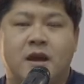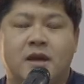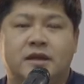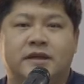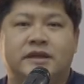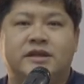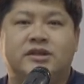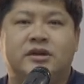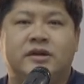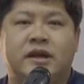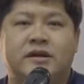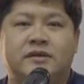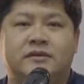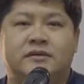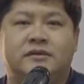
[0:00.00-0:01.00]

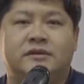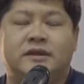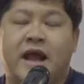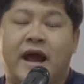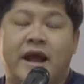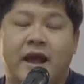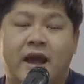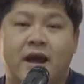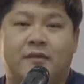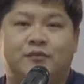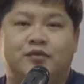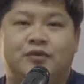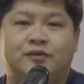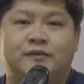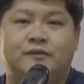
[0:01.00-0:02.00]
이전에는 나의
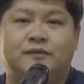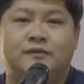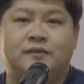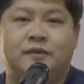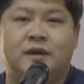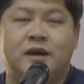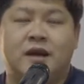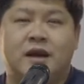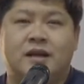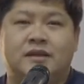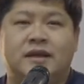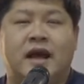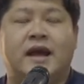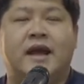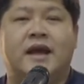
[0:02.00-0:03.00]
아픔,
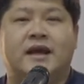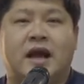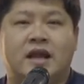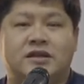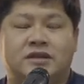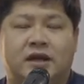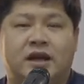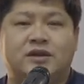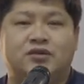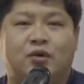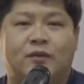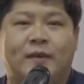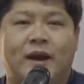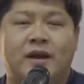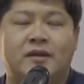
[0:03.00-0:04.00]
나의 간절한
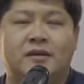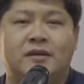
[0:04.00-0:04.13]
소망,